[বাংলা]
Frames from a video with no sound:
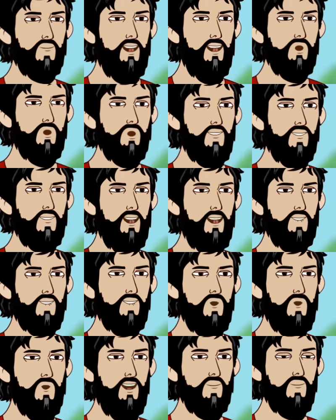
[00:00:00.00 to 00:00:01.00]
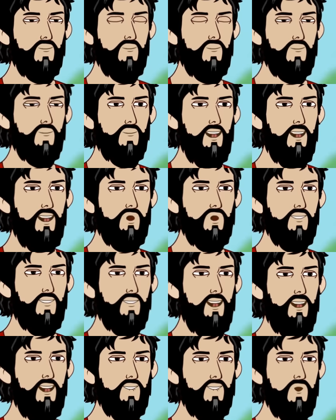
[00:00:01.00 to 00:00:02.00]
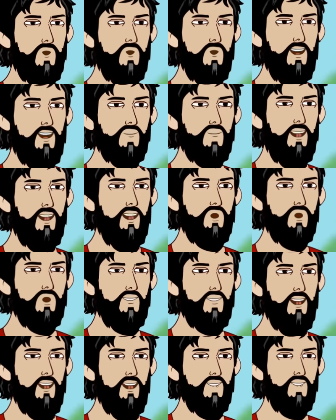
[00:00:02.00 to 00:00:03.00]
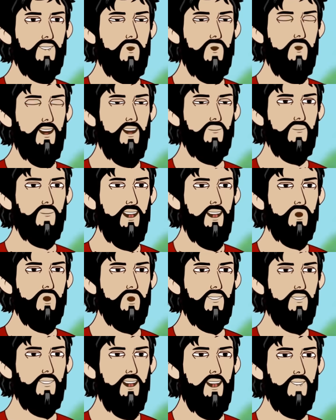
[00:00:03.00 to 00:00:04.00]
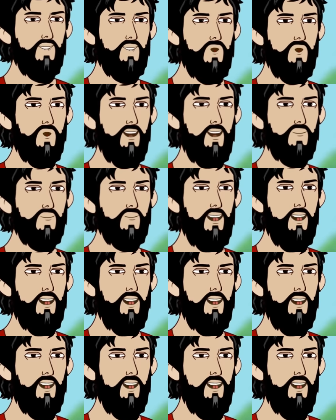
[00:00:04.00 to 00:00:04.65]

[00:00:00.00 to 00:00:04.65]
এখন থেকে আর আমাদের না খেয়ে থাকতে হবে না রে মা